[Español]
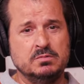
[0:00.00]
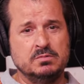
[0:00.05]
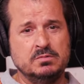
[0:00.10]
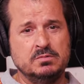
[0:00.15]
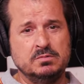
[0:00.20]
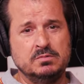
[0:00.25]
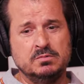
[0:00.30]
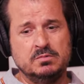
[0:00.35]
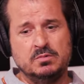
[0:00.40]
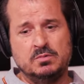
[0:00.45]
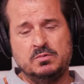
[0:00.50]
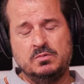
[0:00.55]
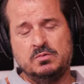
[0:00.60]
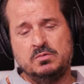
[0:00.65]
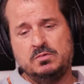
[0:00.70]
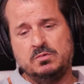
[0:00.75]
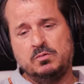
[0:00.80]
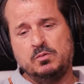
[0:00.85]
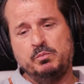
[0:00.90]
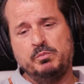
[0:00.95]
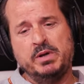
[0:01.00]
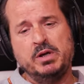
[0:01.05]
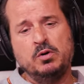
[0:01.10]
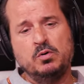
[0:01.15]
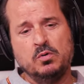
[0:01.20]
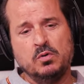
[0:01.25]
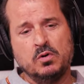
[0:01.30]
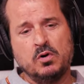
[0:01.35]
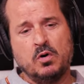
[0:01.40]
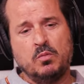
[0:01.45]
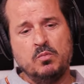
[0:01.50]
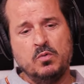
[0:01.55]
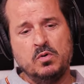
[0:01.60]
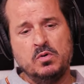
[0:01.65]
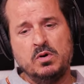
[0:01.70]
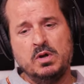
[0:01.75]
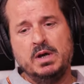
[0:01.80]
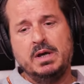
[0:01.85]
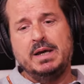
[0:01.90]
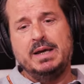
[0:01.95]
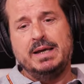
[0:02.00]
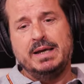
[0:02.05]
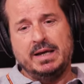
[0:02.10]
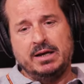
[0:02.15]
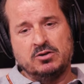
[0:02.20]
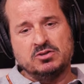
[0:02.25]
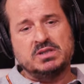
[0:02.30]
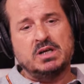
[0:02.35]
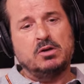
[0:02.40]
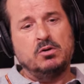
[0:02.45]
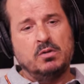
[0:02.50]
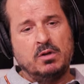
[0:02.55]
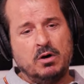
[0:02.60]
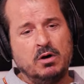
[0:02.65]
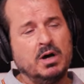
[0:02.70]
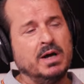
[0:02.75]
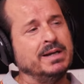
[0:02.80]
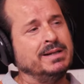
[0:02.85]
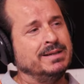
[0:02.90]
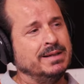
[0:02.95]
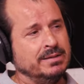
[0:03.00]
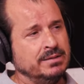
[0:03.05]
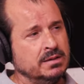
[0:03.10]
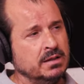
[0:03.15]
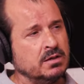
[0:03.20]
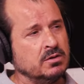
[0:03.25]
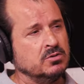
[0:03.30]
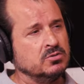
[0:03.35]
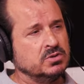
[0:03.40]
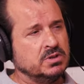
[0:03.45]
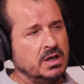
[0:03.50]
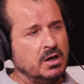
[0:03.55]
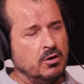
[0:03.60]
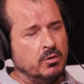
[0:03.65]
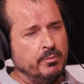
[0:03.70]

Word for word: un, un, vínculo común y que nos ha ayudado a entendernos y a